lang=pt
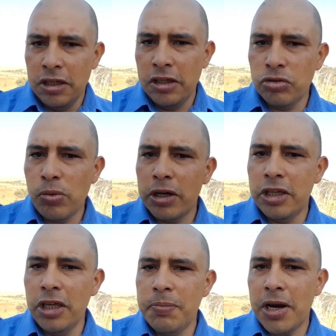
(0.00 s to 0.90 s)
e estou
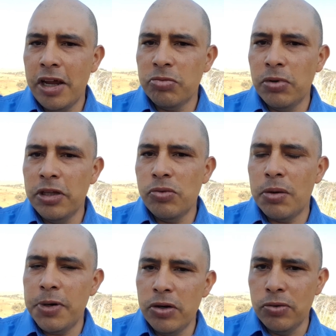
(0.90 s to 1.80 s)
aqui para responder
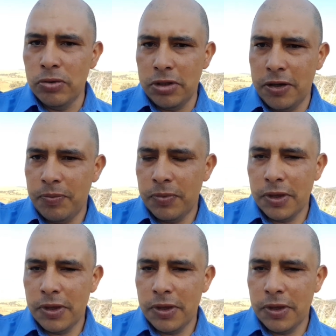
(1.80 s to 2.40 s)
uma pergunta: